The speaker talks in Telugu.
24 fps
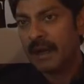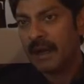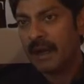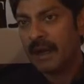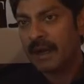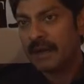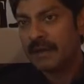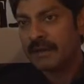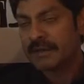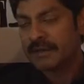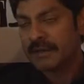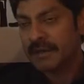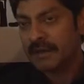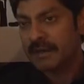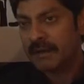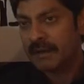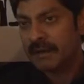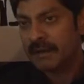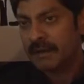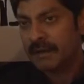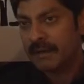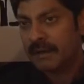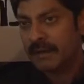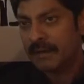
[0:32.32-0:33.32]
వాళ్ళు నిజంగా
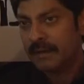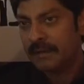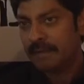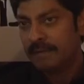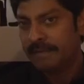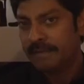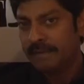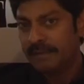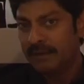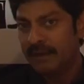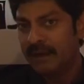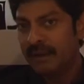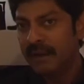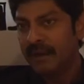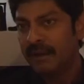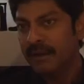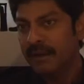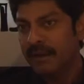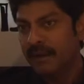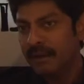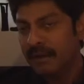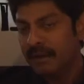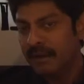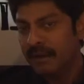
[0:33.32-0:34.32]
ఫీల్
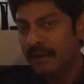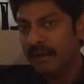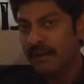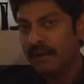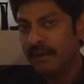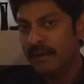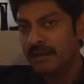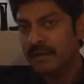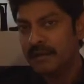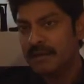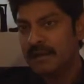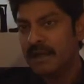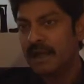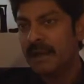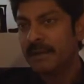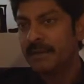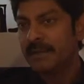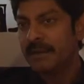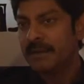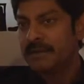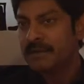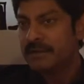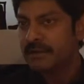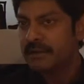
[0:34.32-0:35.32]
అయ్యి చాలా
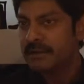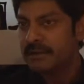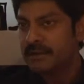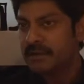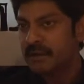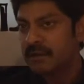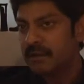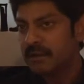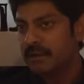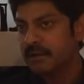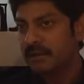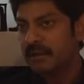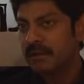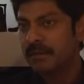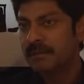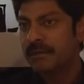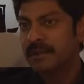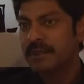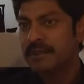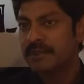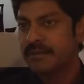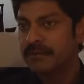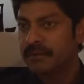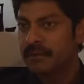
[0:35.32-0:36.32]
మంచి రెస్టారెంట్ అవుతుంది మంచి